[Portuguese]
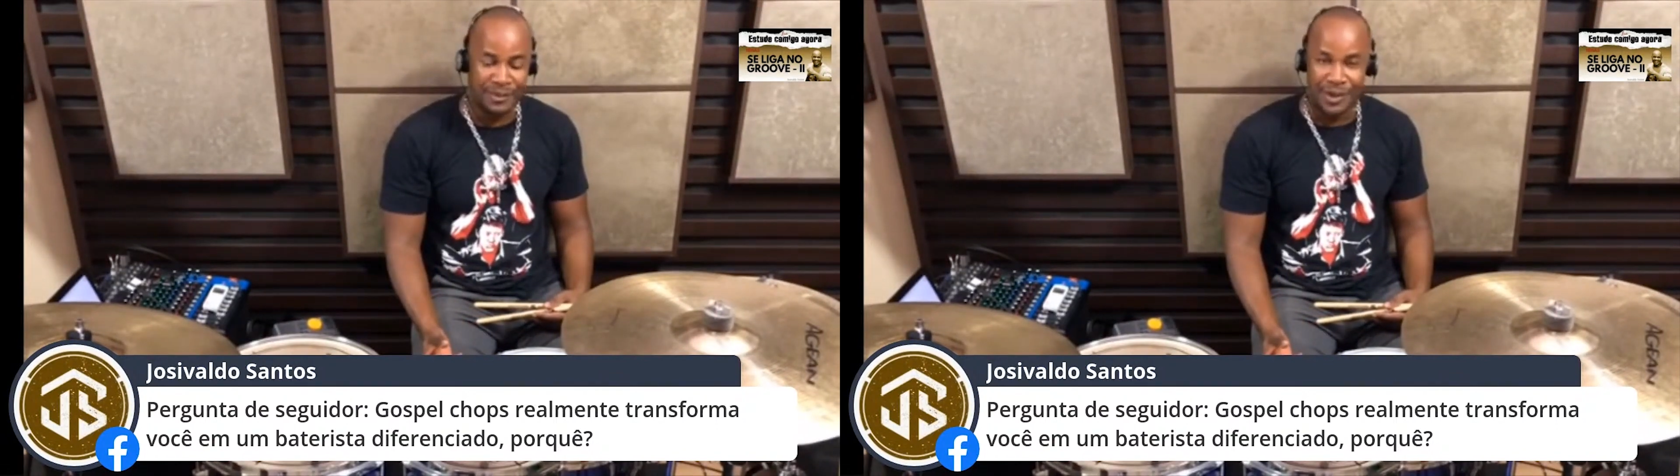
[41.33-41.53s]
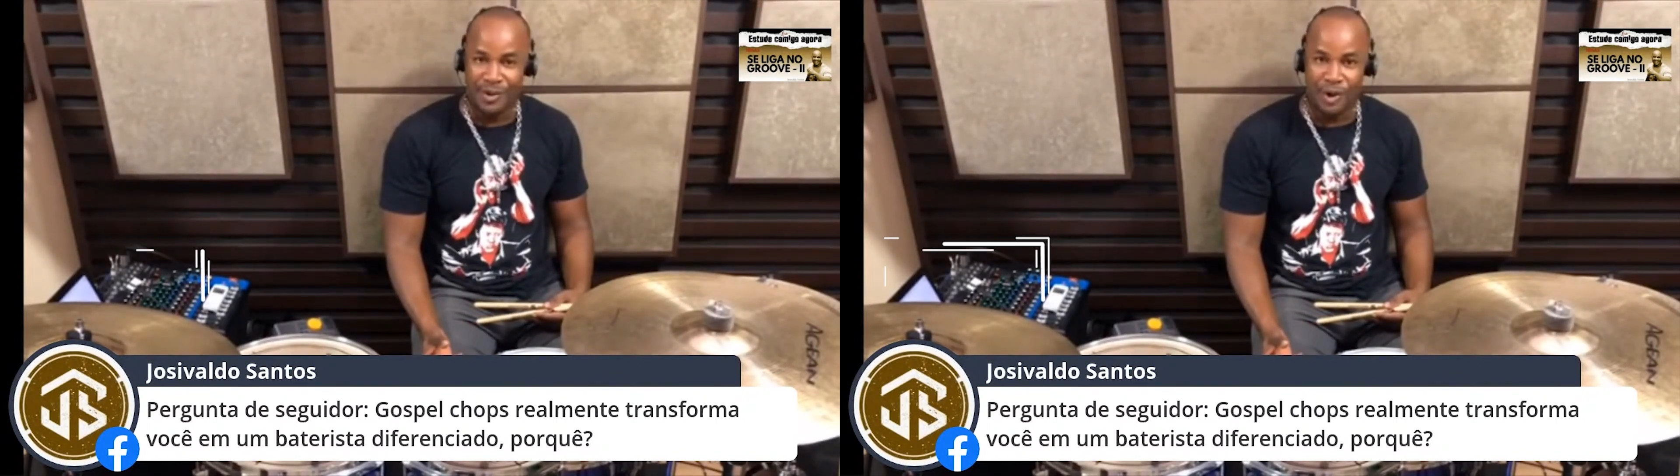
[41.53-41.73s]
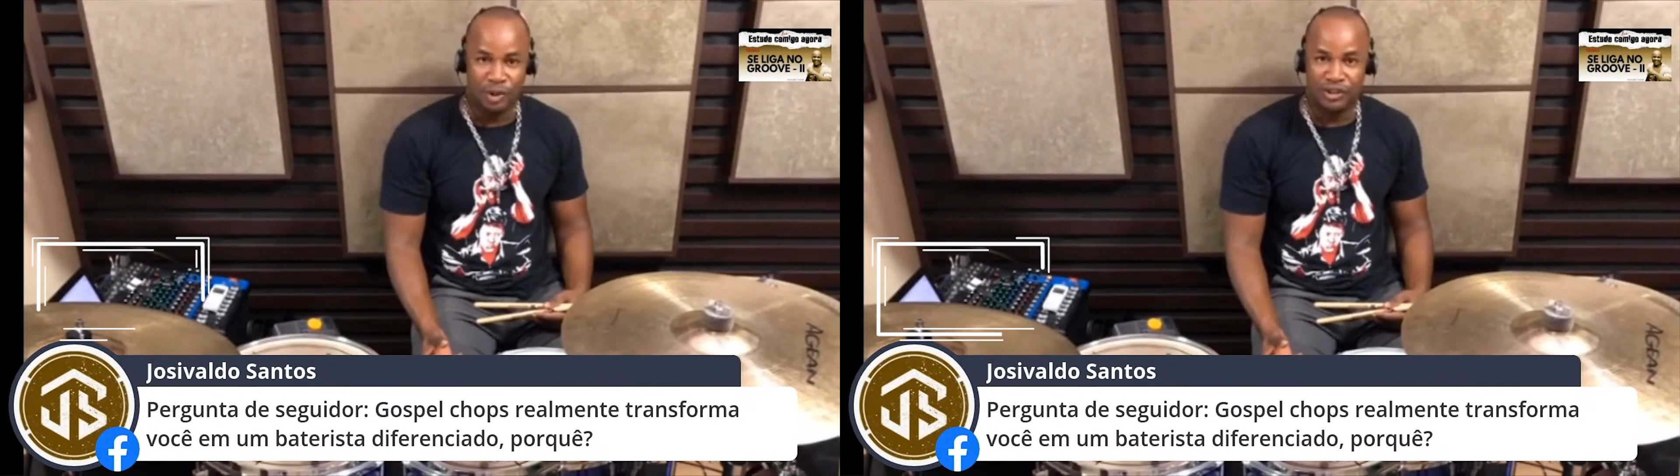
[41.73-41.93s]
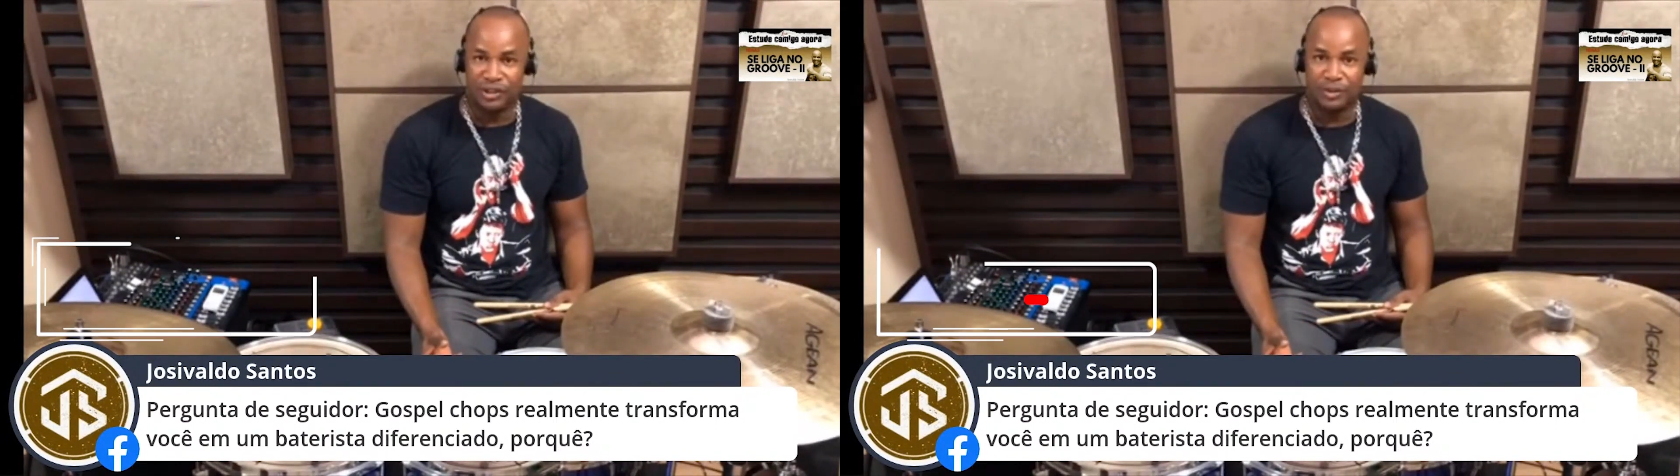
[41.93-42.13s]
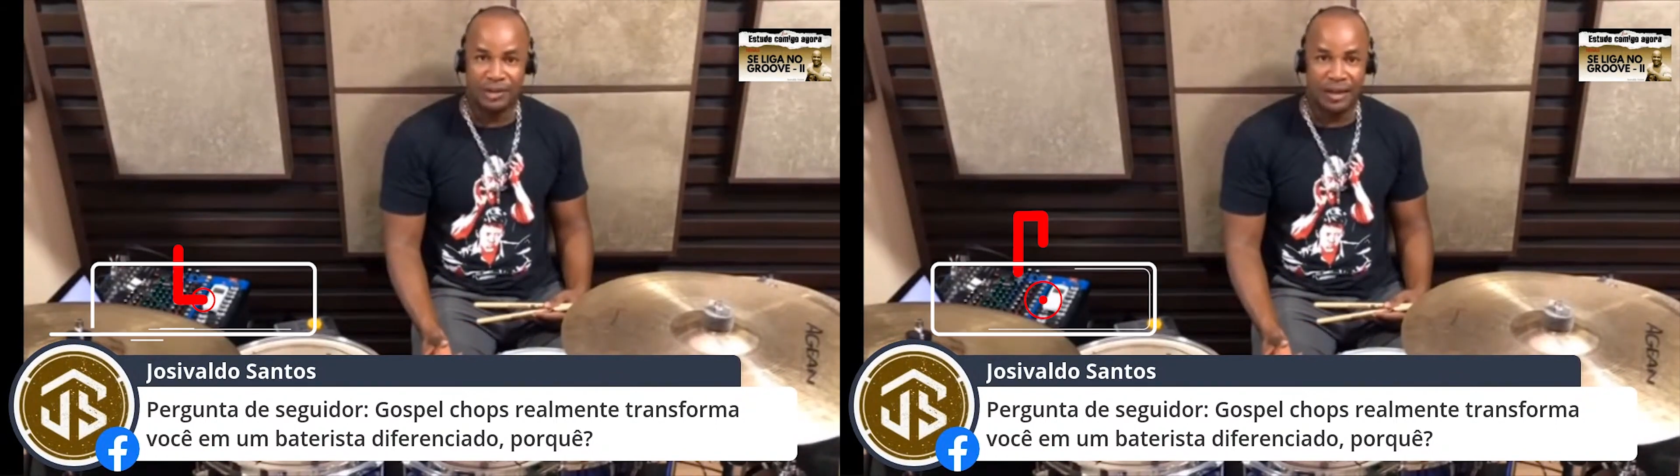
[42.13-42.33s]
Eu gosto de
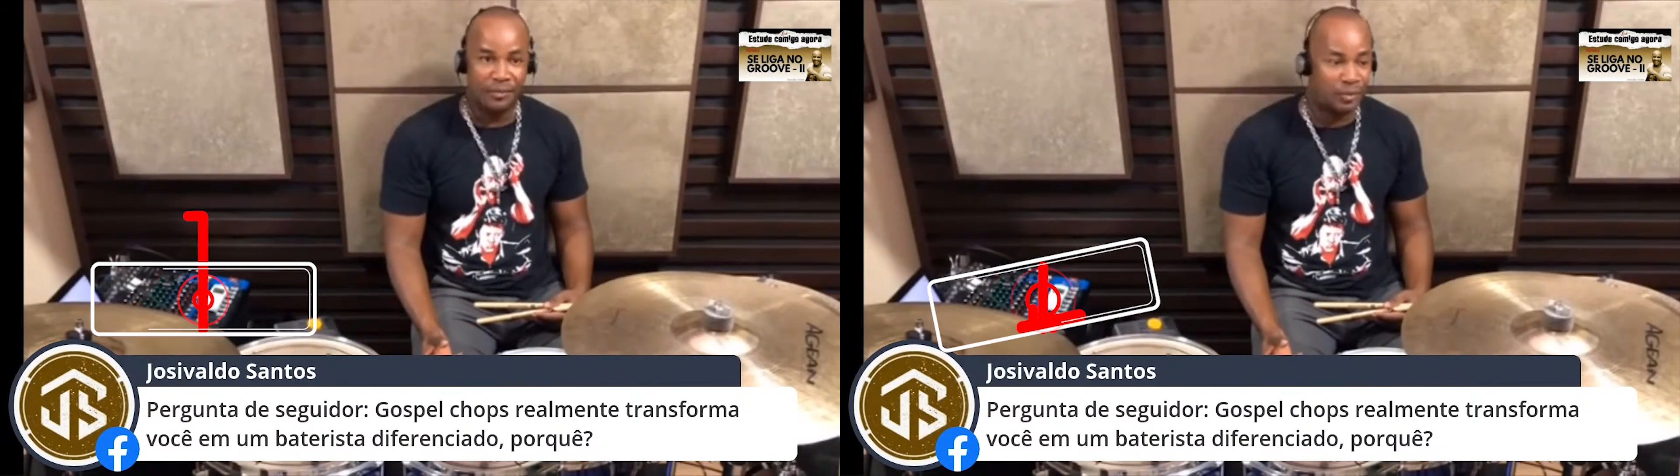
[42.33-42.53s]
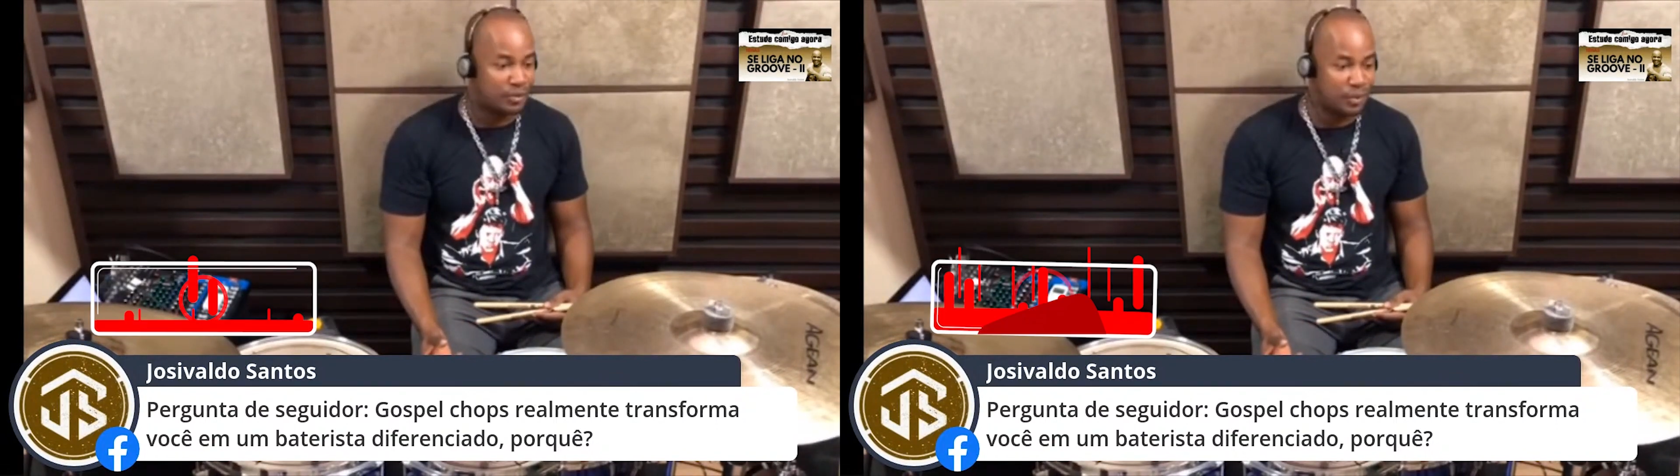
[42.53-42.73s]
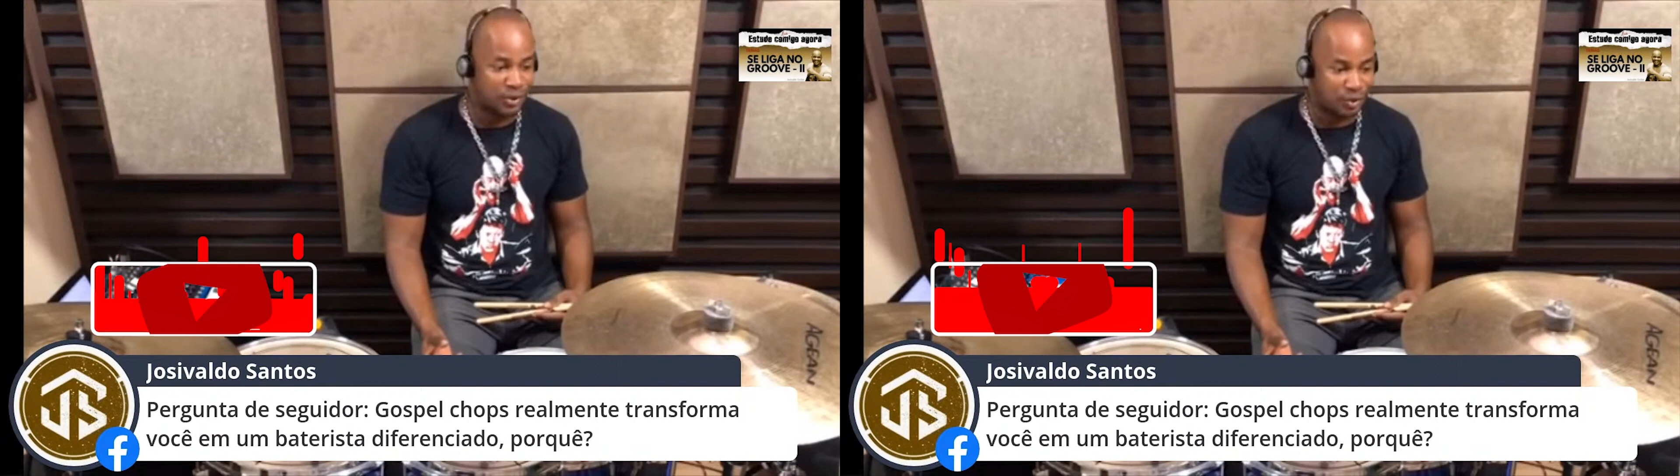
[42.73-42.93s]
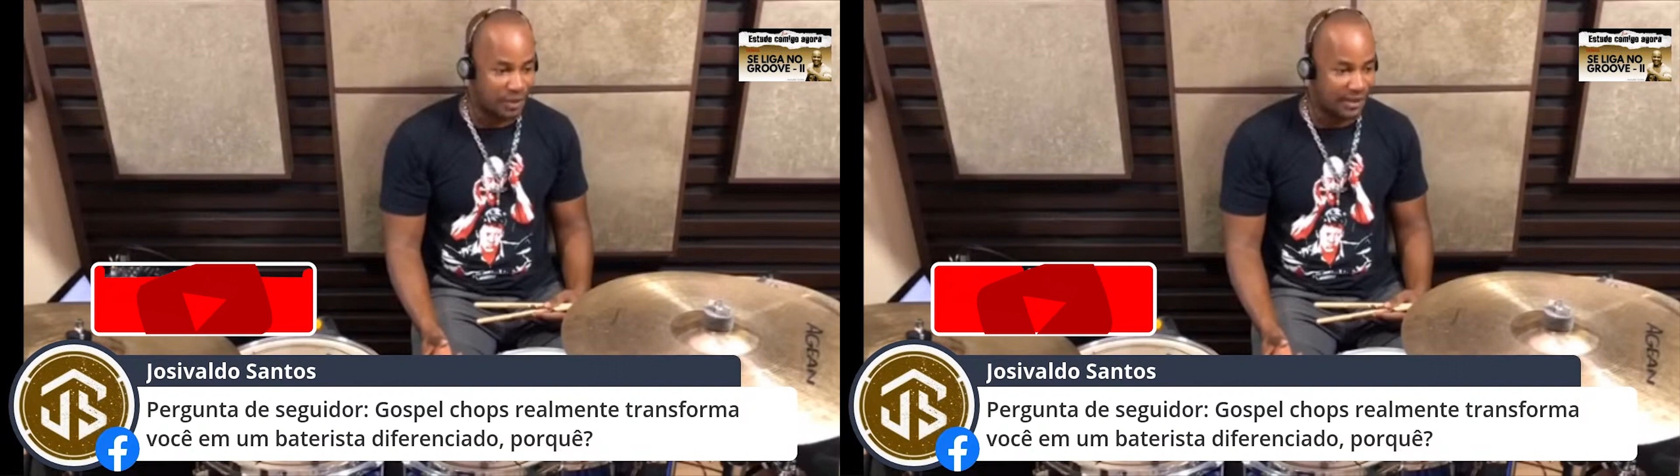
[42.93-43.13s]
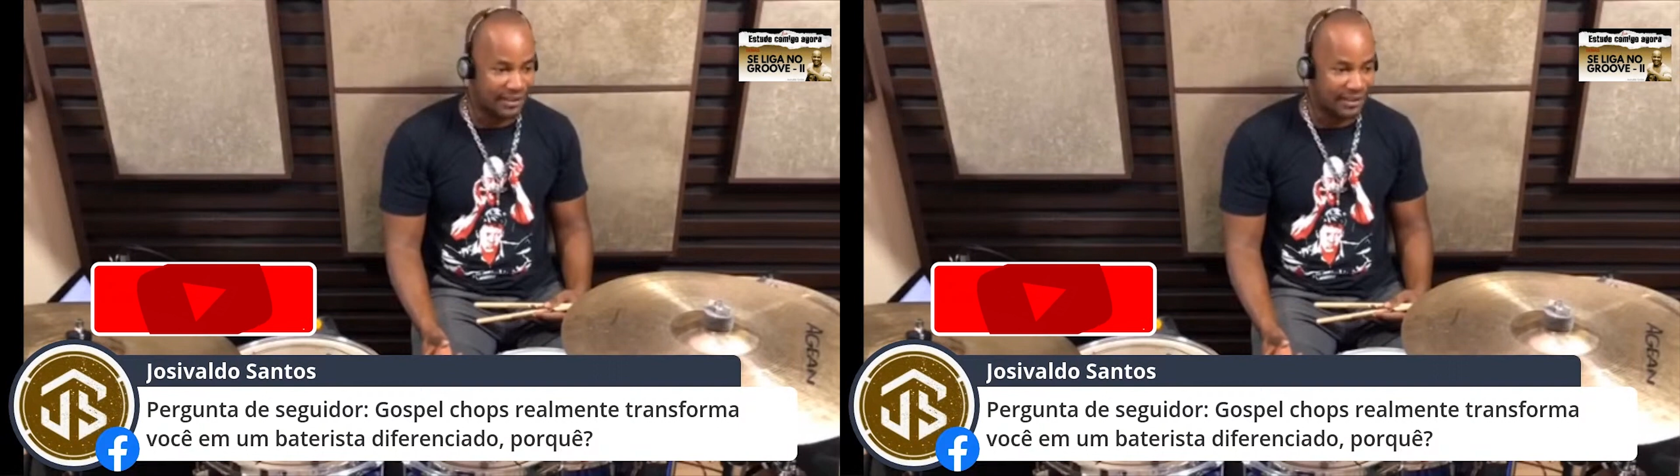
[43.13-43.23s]
estudar muito meu instrumento,